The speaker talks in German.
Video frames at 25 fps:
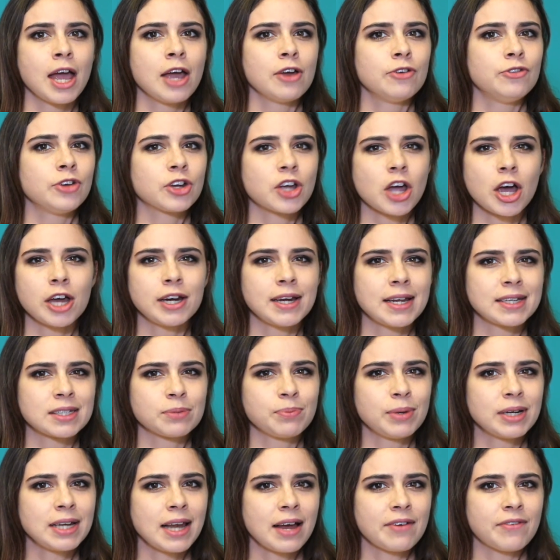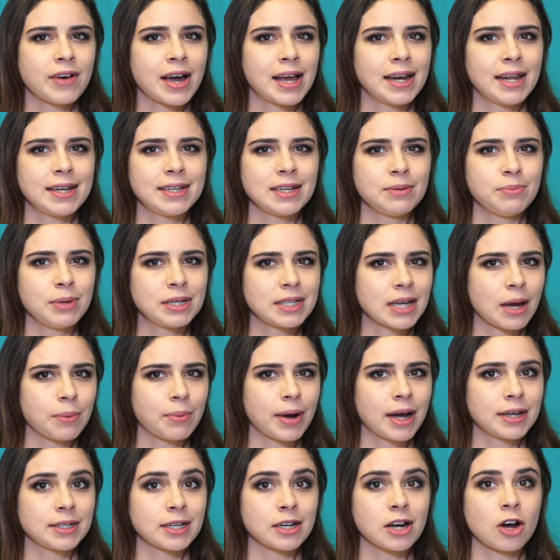Wir können es mittlerweile den
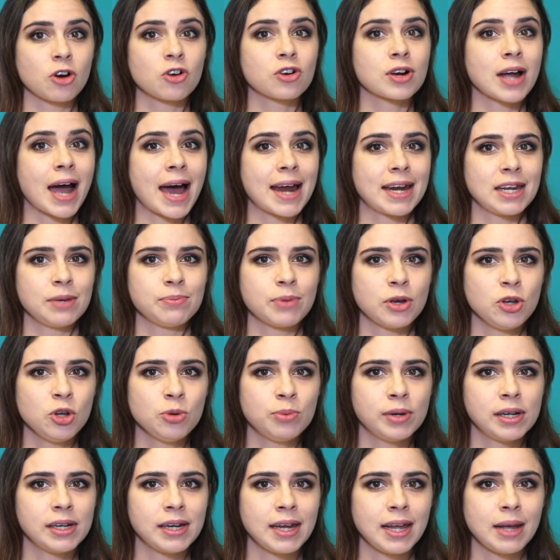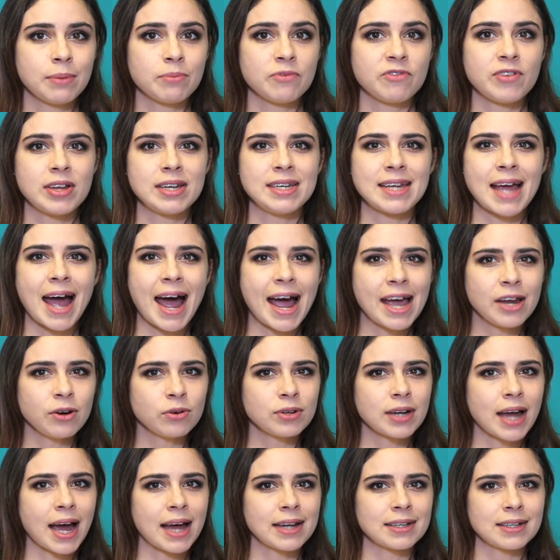Mitarbeitern auch gar nicht mehr übel nehmen, wenn die ein
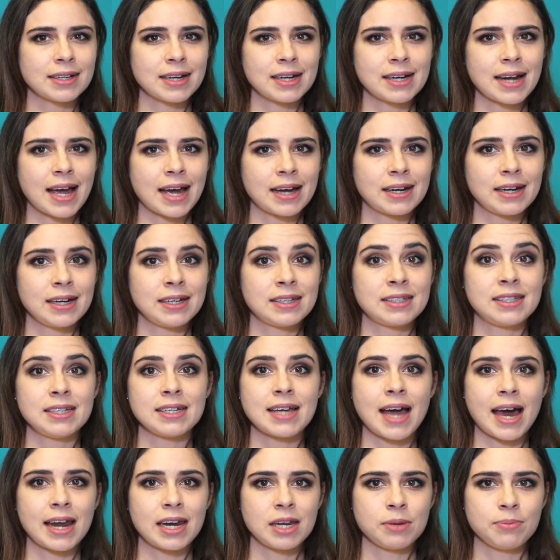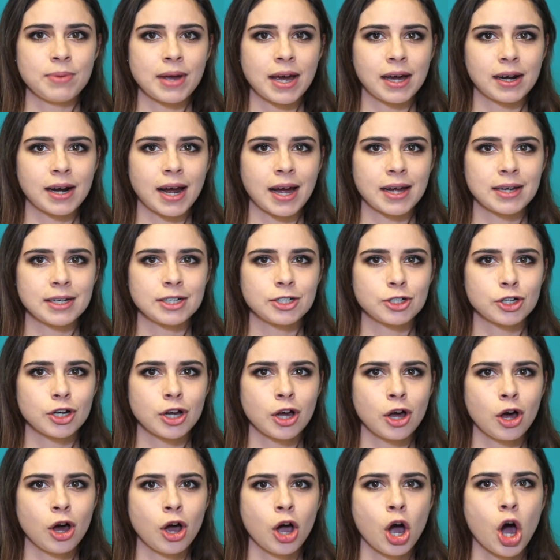oder andere Nachricht sie gar nicht mehr erreicht.
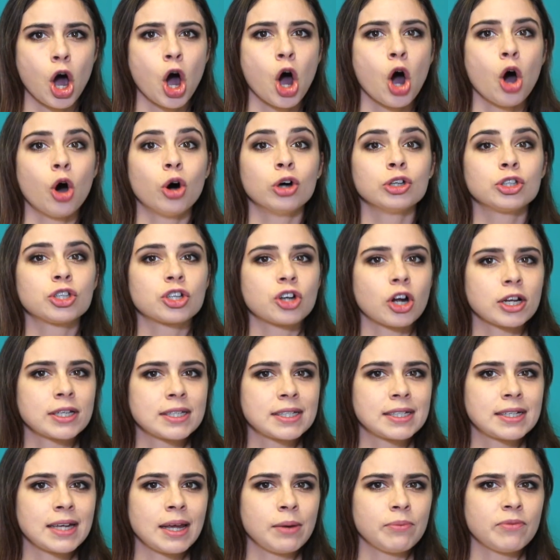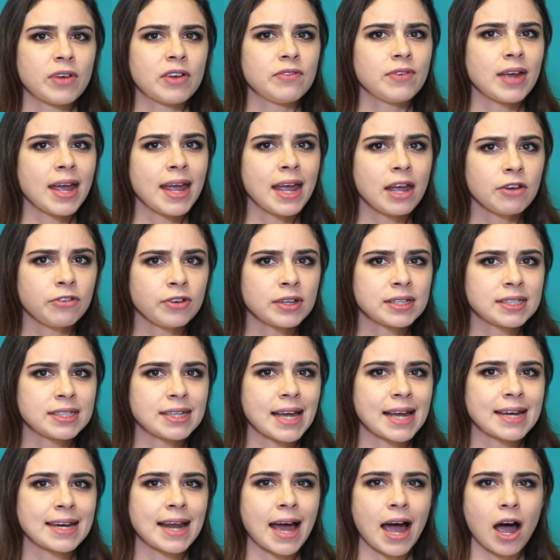Und trotzdem, wenn wir
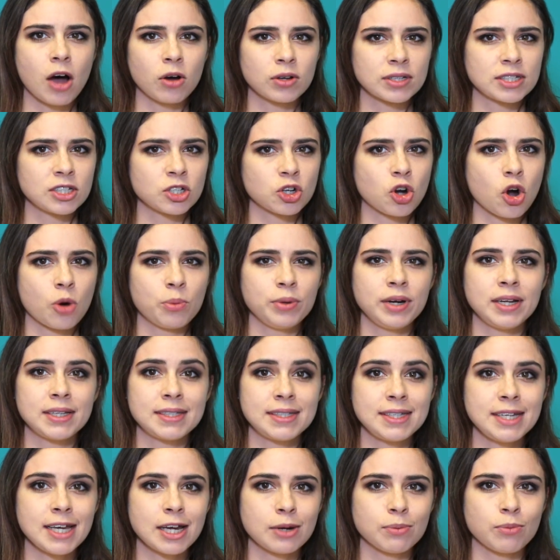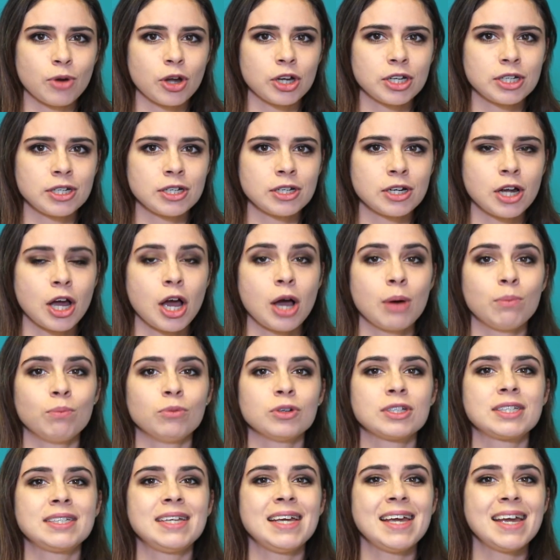effizient nach außen kommunizieren möchten,
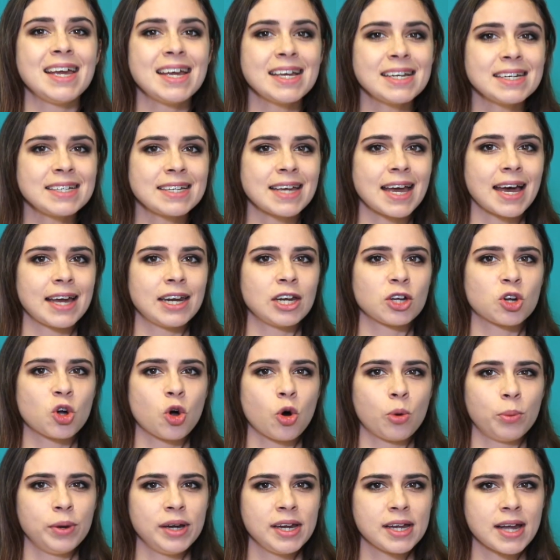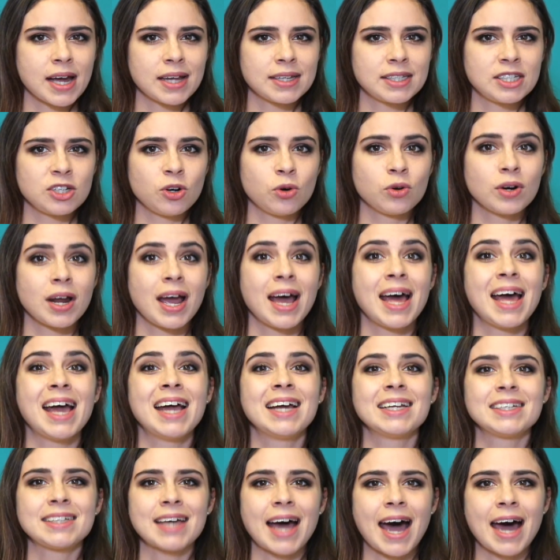muss die interne Kommunikation
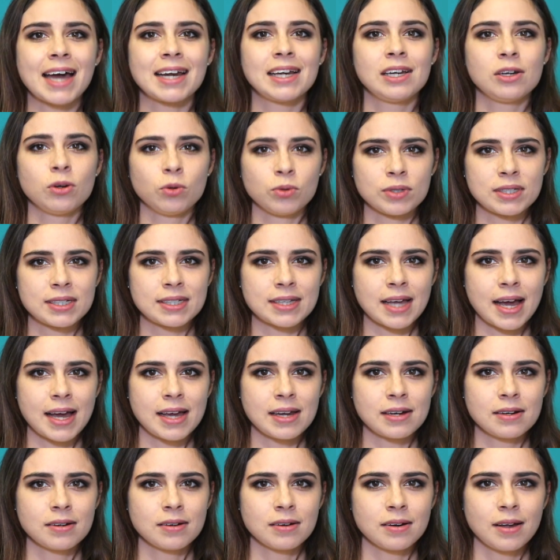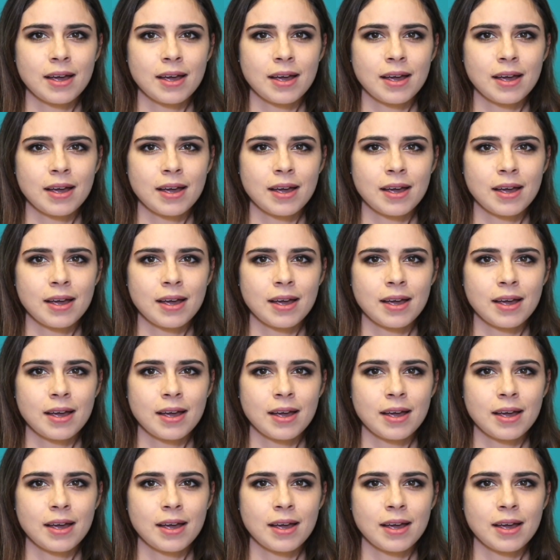tadellos sein.